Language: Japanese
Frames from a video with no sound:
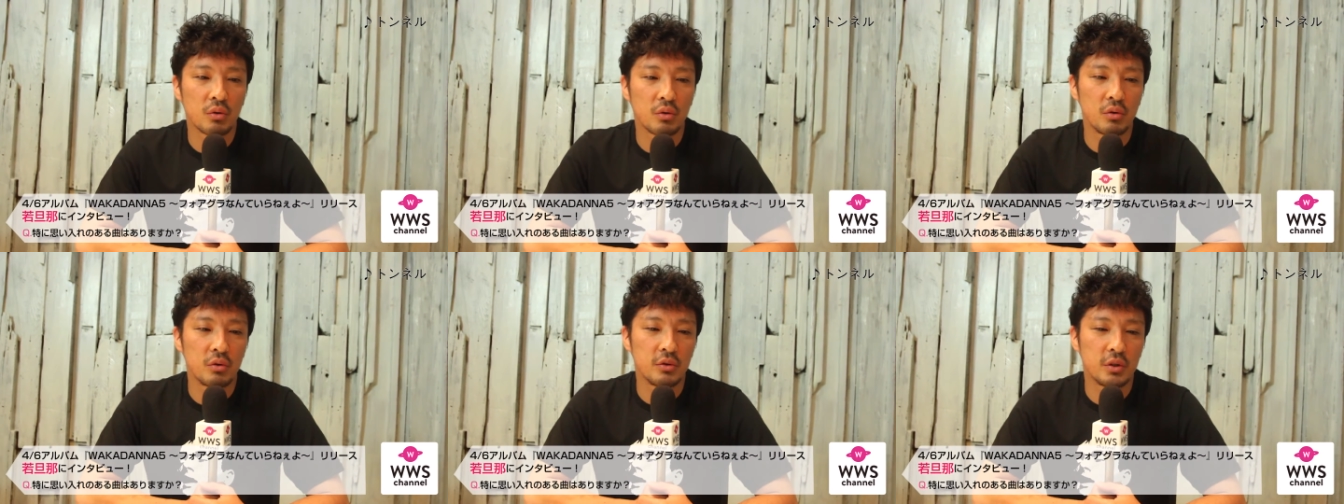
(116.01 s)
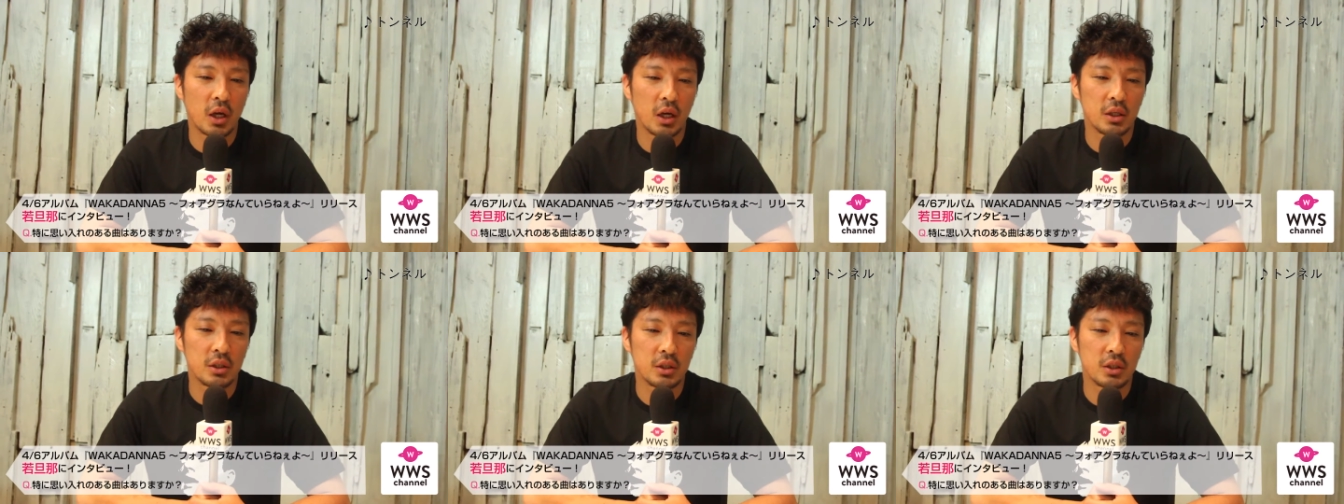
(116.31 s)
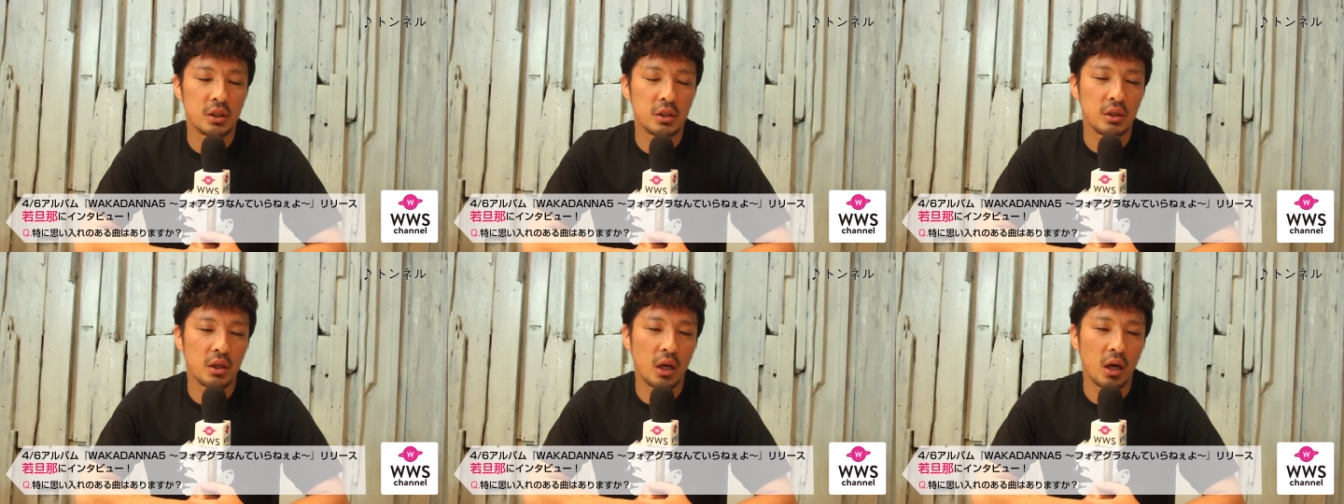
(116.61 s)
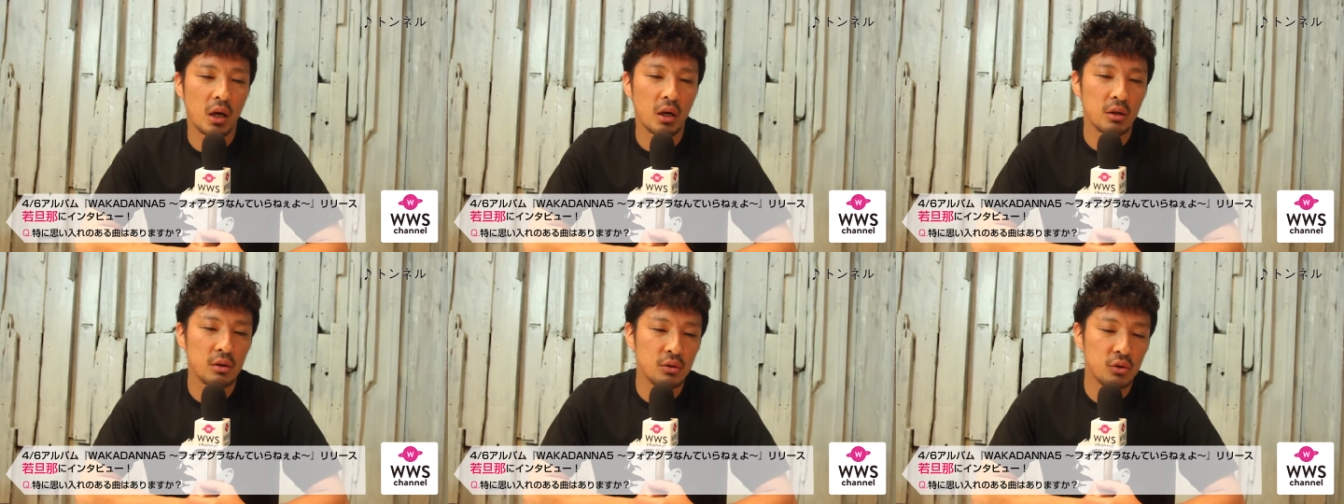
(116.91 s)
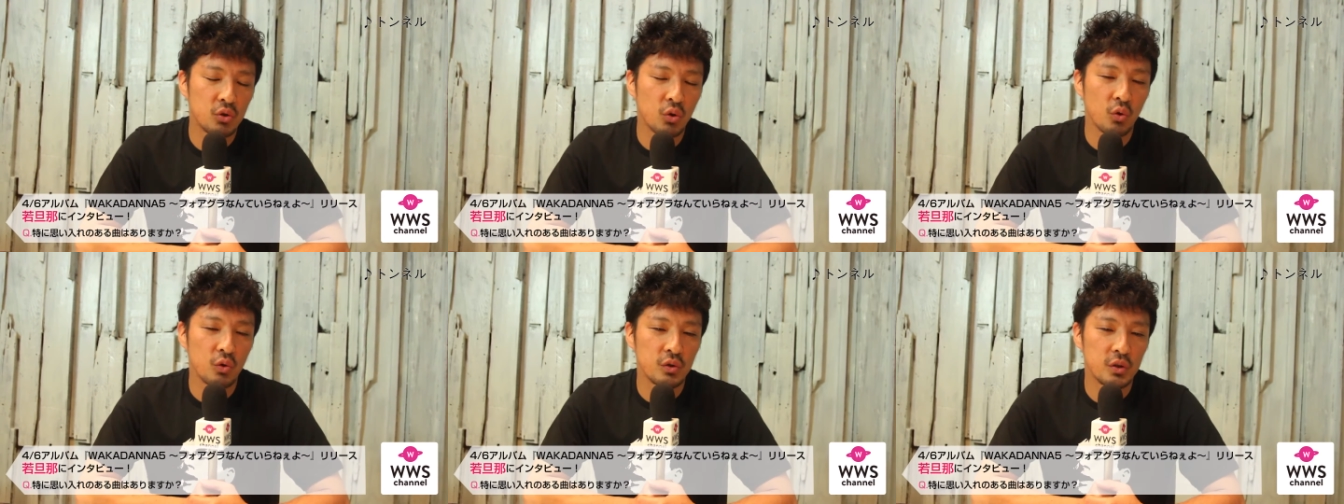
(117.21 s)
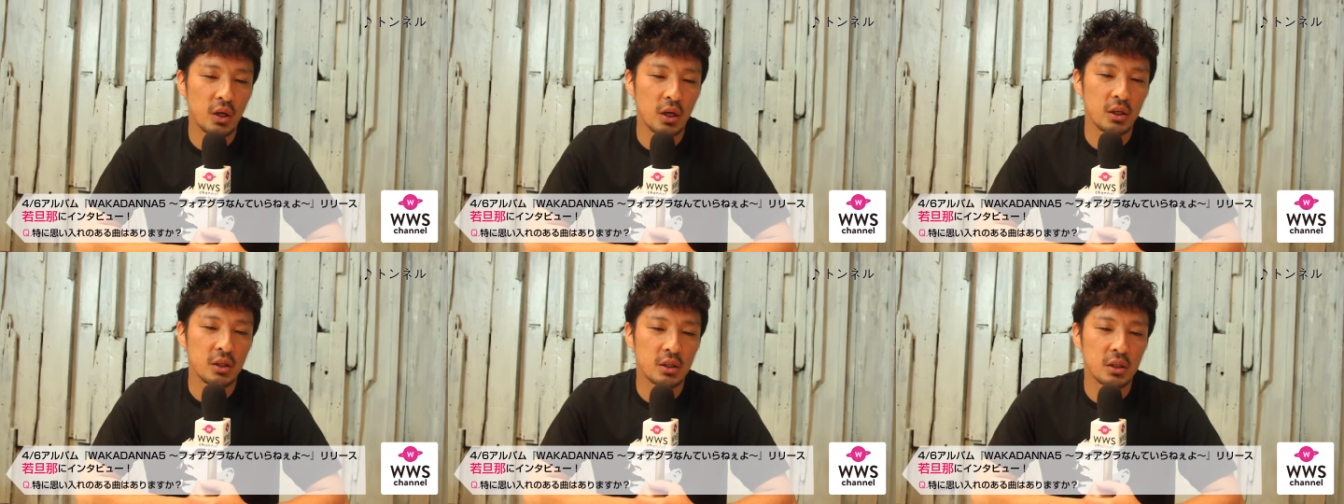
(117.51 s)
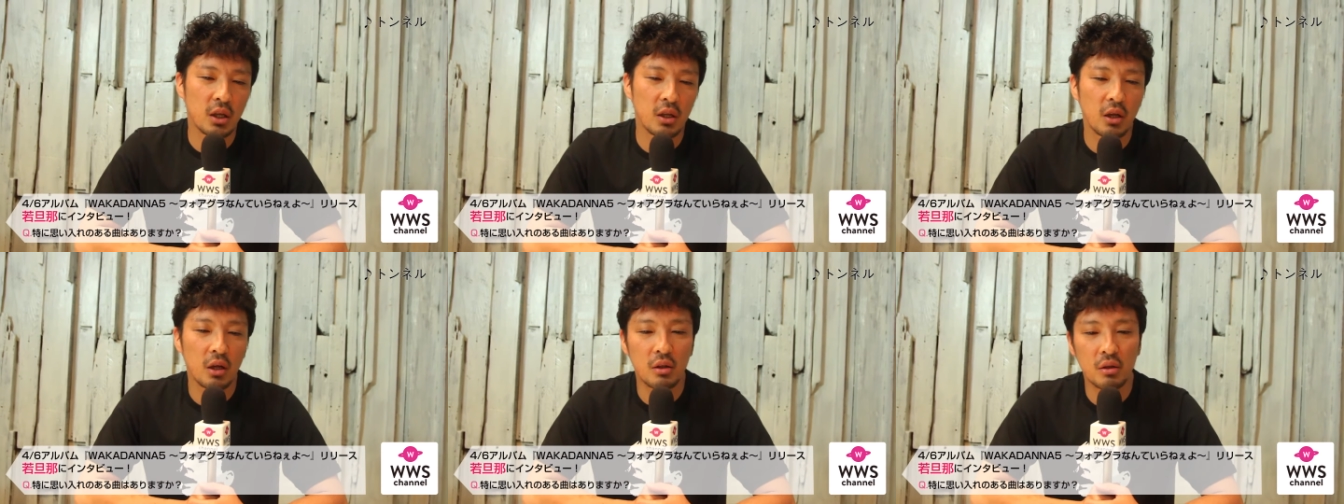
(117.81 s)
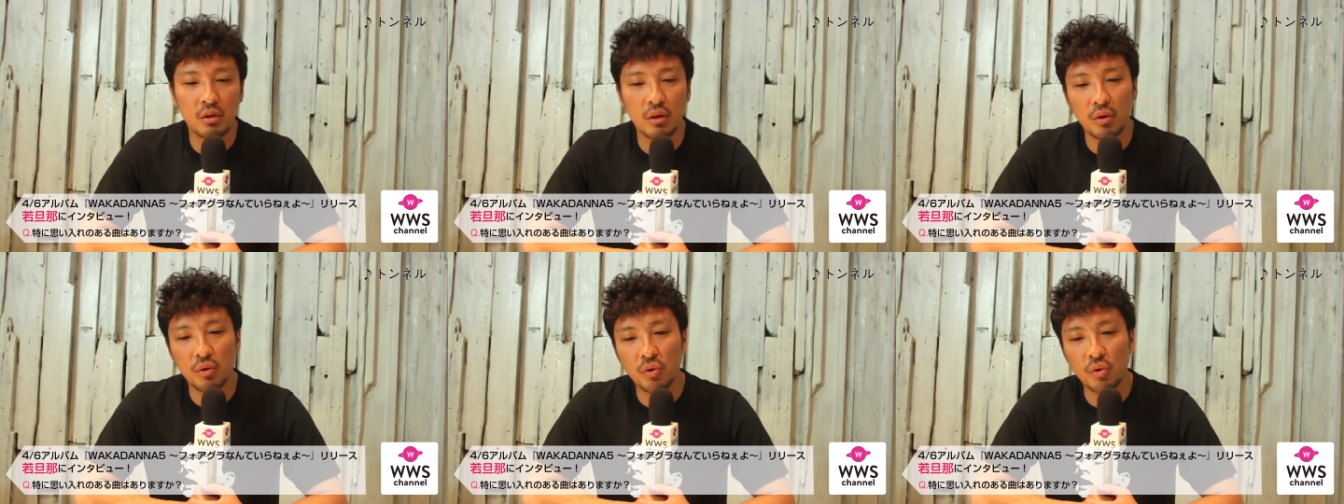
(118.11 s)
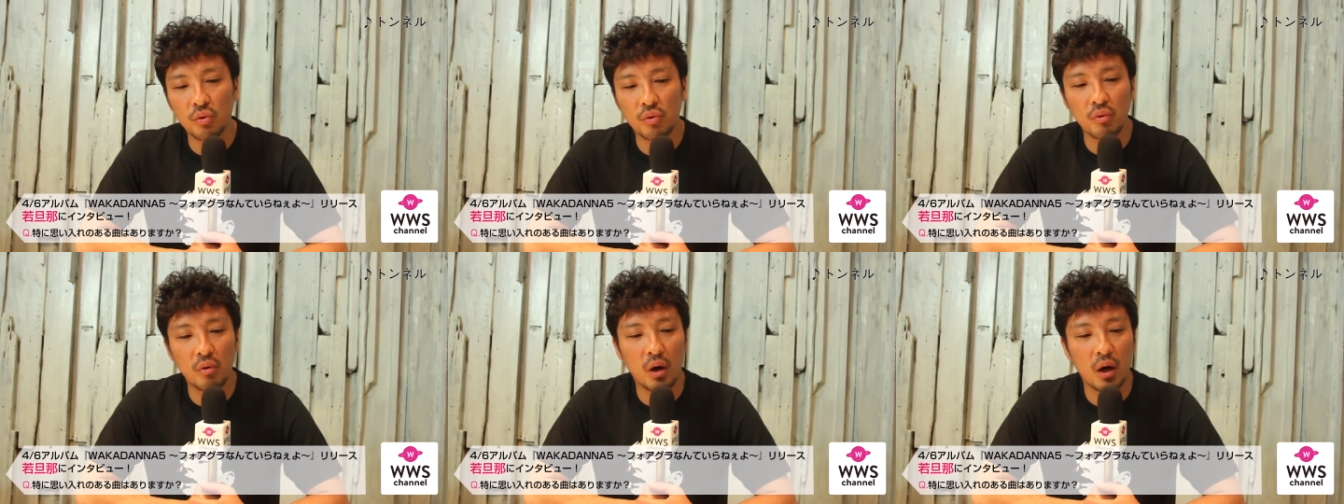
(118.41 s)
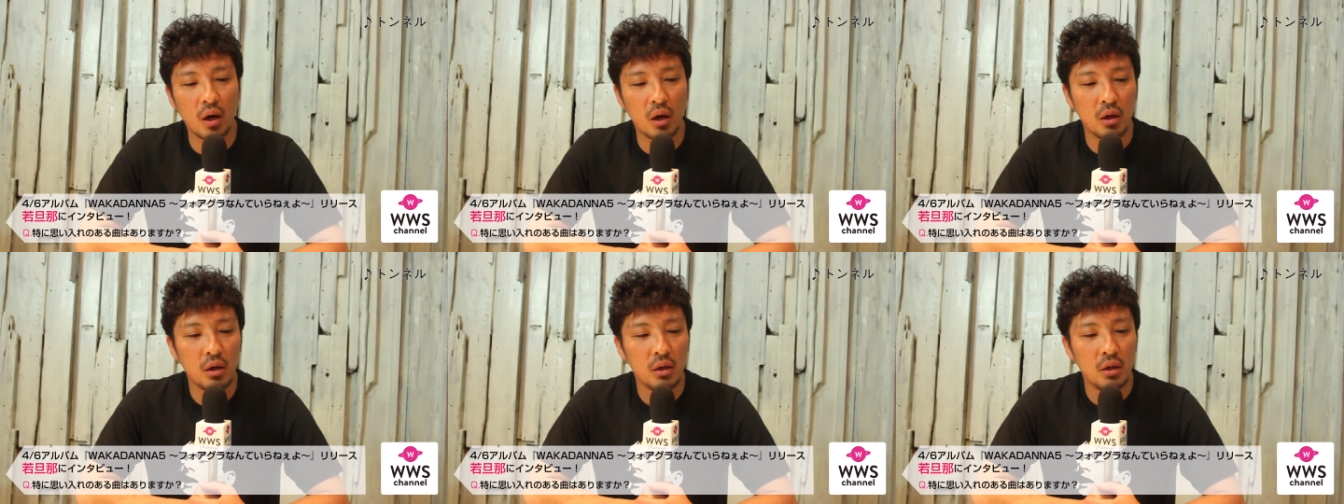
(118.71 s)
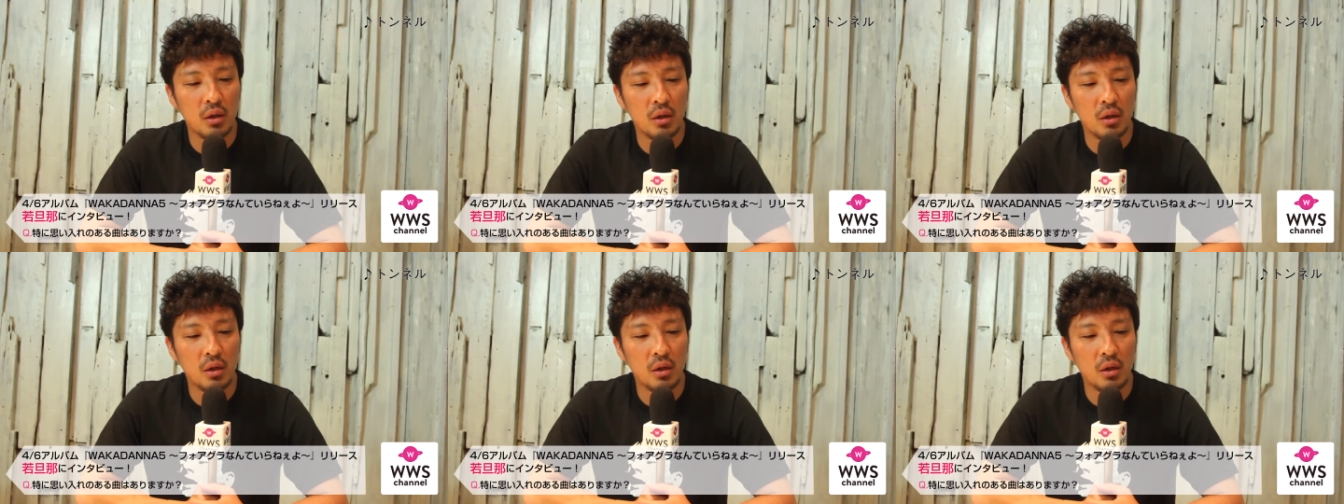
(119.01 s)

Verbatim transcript: ごく斬新で挑戦したなって曲は「